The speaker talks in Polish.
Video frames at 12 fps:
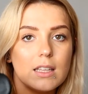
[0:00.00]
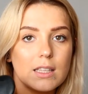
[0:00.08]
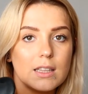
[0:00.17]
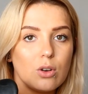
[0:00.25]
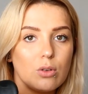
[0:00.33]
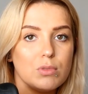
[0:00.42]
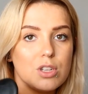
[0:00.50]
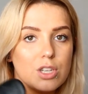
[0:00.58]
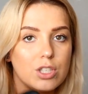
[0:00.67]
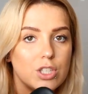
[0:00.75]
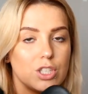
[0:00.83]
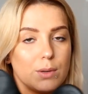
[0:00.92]
Dlatego
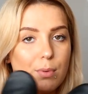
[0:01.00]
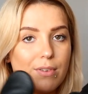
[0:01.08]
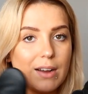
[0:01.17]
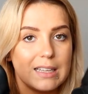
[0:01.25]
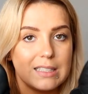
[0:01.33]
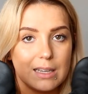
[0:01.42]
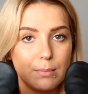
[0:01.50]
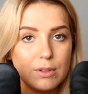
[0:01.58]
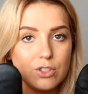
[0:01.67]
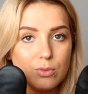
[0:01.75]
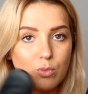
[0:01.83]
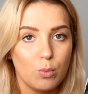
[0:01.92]
myślę, że jeszcze po wakacjach
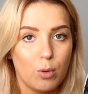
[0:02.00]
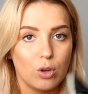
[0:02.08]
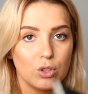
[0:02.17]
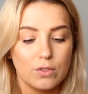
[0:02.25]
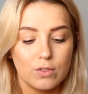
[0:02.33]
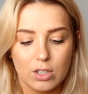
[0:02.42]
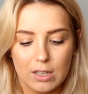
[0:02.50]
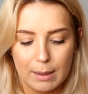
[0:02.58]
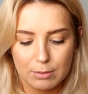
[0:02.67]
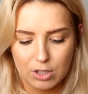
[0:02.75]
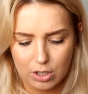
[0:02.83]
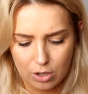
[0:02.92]
będzie mógł pochodzić w tych
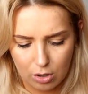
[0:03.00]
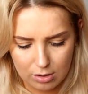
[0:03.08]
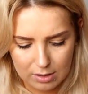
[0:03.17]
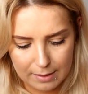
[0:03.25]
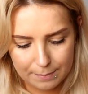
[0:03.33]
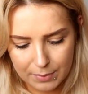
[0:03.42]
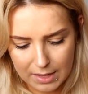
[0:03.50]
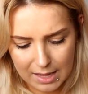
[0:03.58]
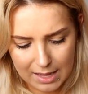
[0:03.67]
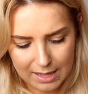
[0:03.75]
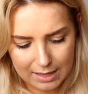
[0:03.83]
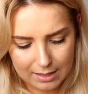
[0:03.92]
kapciach i one
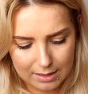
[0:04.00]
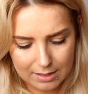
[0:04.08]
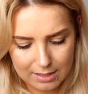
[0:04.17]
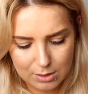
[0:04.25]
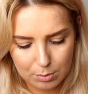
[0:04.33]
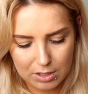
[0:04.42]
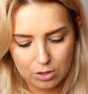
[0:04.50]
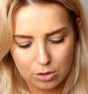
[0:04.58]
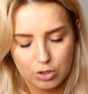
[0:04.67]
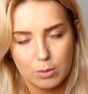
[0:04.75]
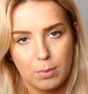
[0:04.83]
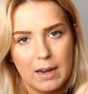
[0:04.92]
y, nie są jakieś
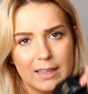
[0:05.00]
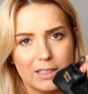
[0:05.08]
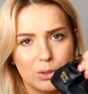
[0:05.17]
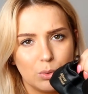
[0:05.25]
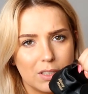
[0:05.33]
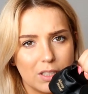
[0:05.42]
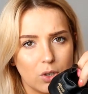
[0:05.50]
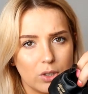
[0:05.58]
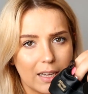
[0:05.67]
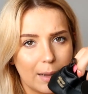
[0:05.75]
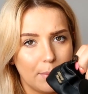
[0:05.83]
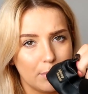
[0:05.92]
ocieplane, tu jest tylko
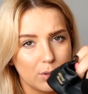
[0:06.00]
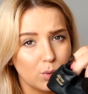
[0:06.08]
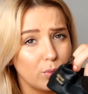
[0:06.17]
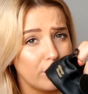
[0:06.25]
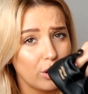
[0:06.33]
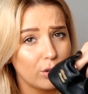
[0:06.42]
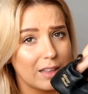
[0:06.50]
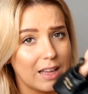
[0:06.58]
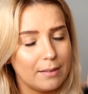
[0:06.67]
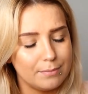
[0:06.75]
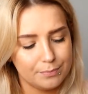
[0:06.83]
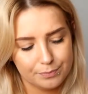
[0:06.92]
taka po prostu
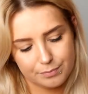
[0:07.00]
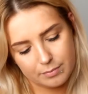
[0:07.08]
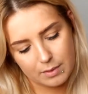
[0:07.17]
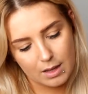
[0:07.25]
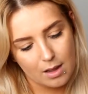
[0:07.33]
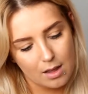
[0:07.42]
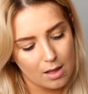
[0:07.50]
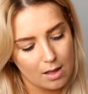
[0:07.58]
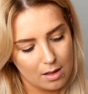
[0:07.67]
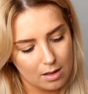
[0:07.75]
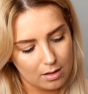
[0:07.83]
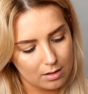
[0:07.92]
frota
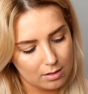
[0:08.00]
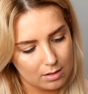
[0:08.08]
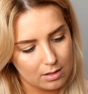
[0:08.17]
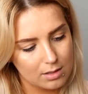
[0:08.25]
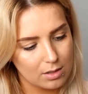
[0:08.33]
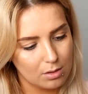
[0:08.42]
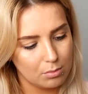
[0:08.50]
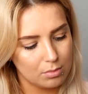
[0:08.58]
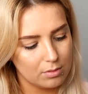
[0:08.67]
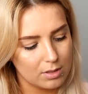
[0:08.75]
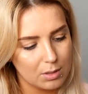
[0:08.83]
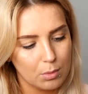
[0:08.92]
i są,
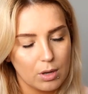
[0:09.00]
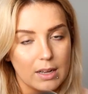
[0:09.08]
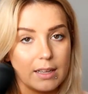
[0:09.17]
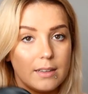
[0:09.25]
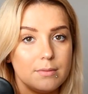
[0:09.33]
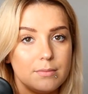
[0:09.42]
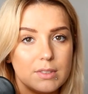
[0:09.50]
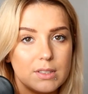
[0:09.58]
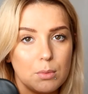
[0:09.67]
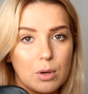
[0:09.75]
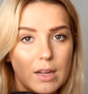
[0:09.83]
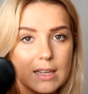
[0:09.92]
są ok.
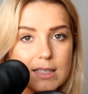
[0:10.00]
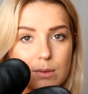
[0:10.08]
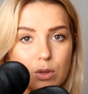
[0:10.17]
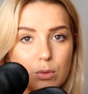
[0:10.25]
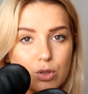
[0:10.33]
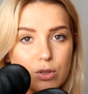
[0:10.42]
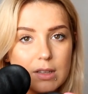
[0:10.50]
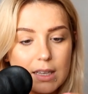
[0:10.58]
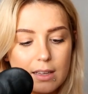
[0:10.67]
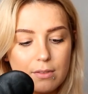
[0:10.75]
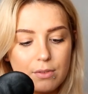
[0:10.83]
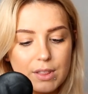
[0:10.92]
Są ok, są dobrze
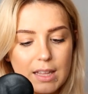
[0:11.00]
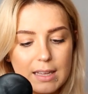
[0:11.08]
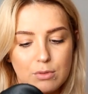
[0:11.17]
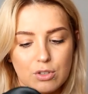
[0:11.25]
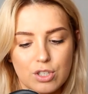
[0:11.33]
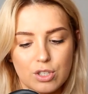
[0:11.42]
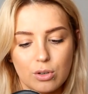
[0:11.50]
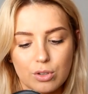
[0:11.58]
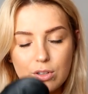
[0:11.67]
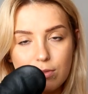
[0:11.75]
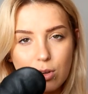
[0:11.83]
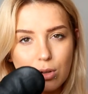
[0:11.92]
takie, wydaje mi się,
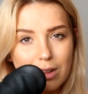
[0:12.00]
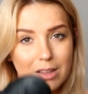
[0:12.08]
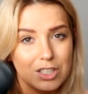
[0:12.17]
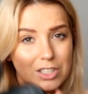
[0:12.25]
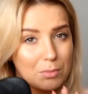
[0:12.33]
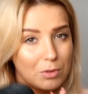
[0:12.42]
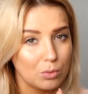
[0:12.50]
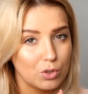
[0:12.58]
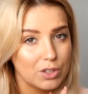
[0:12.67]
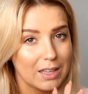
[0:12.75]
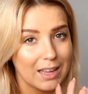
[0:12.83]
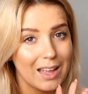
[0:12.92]
solidnie wykonane, że nie będą
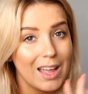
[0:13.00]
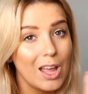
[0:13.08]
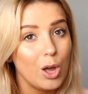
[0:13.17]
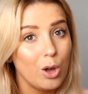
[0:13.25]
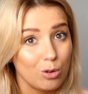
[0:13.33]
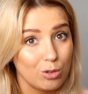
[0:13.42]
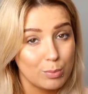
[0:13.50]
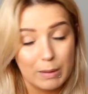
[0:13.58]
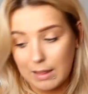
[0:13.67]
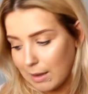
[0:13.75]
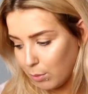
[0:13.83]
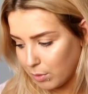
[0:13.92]
się tak
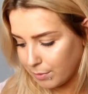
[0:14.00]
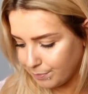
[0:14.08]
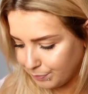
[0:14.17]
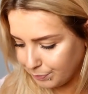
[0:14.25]
rozpadały.